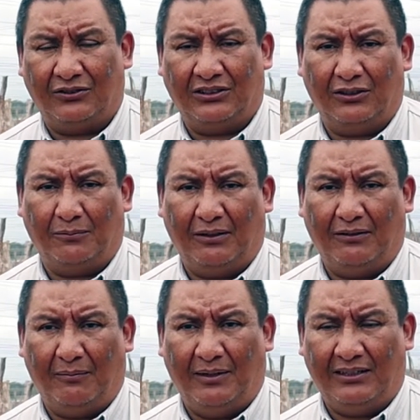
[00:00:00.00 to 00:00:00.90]
usado
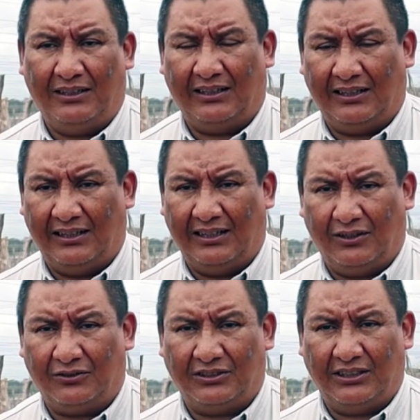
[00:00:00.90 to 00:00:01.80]
previamente que
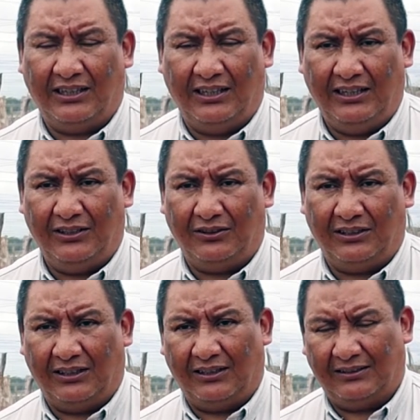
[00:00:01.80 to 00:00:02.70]
quedaron retenidos
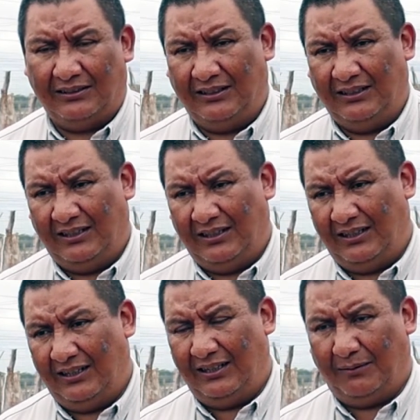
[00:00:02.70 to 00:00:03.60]
en la,
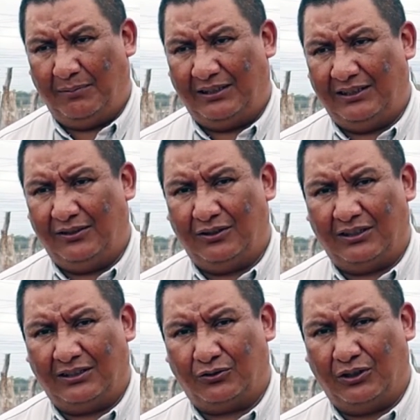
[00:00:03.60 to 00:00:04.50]
en las
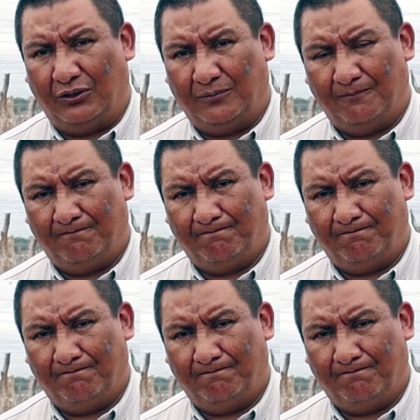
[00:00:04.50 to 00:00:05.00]
partículas de suelo.